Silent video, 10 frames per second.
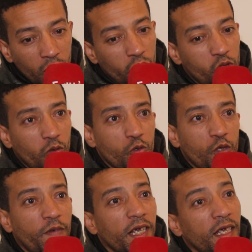الدكتور آه،
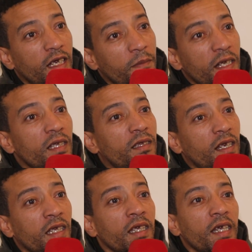بوشفره قال لك بان
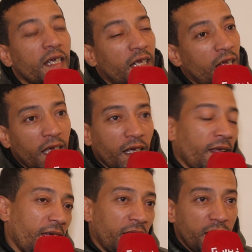الدري راه
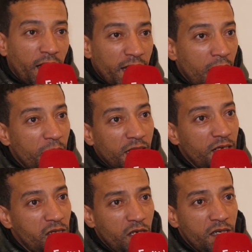غدير لي عمليه
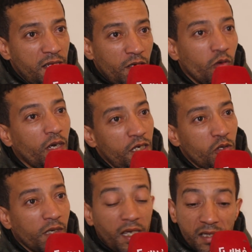ديال نزرع نخاع
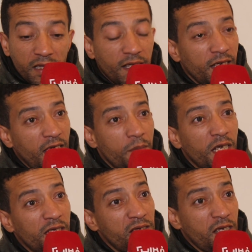شوكي خصها دير لي
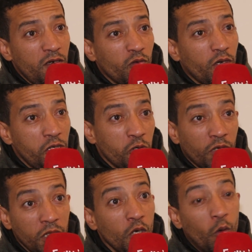عمليه ديال زرع نخاع
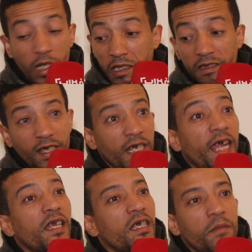شوكي ولكن الدري
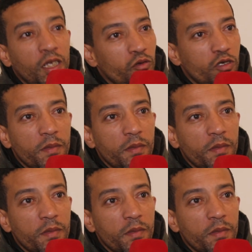حاليا ما عندوش